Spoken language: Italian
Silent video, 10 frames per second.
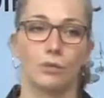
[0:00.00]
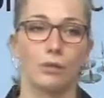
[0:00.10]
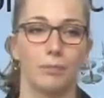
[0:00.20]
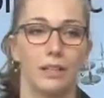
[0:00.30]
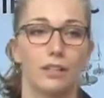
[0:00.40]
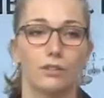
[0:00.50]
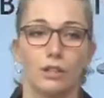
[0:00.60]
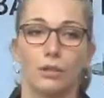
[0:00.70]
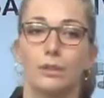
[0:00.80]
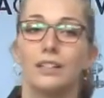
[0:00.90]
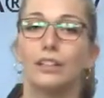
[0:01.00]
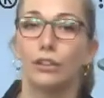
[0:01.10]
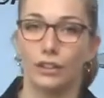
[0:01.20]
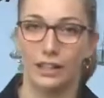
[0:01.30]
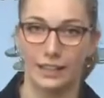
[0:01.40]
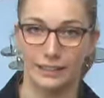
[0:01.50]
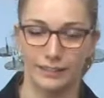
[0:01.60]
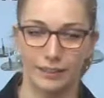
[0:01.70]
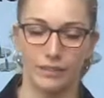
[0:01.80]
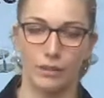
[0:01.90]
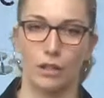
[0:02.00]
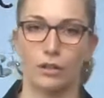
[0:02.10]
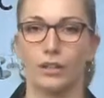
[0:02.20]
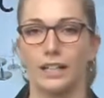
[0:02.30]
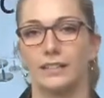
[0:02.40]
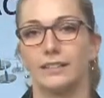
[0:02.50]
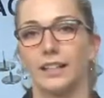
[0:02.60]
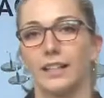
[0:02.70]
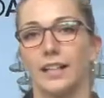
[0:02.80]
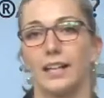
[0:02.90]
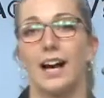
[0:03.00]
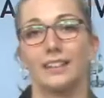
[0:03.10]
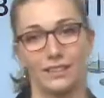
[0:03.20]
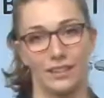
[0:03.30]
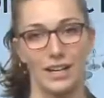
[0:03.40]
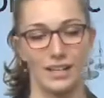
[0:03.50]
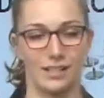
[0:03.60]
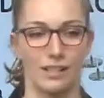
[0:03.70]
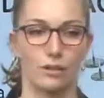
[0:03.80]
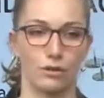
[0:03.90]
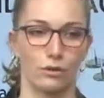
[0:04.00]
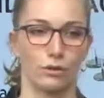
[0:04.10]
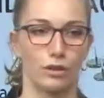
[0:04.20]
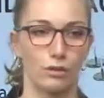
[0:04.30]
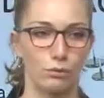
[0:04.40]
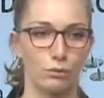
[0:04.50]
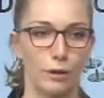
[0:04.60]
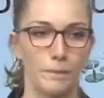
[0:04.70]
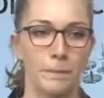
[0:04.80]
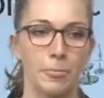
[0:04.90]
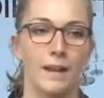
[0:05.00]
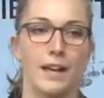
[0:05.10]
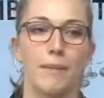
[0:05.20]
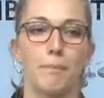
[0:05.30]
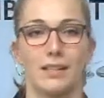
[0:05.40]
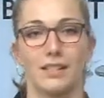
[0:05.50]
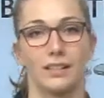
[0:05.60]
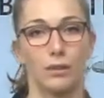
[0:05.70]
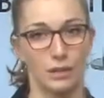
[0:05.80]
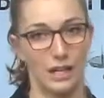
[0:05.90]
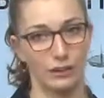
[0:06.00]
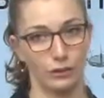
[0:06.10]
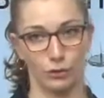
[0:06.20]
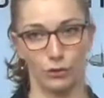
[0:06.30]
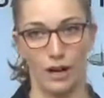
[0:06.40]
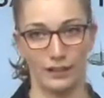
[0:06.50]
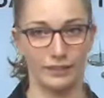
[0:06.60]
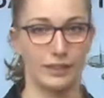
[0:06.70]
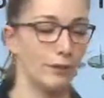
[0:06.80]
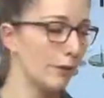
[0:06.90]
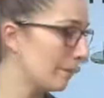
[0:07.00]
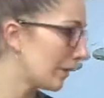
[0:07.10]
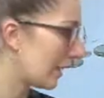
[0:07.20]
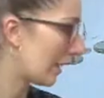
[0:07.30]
sull'applicazione quindi di corrente, è una corrente che attraversa il nostro tessuto e passa da un elettrodo attivo,